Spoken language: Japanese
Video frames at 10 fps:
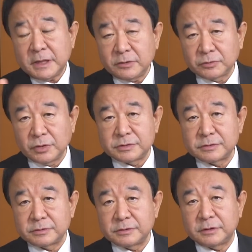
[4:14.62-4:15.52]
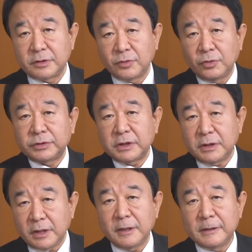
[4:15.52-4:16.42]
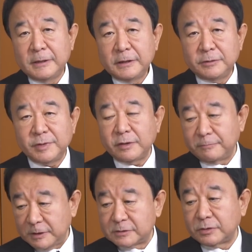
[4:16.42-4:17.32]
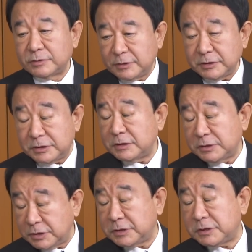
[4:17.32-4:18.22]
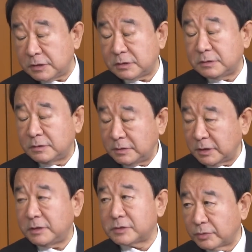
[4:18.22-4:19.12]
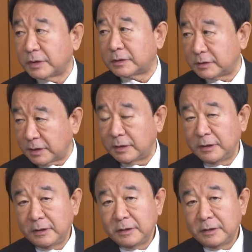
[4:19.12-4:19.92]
代のドイツについての法的な意味合いは別として実質的にはそうなっていた。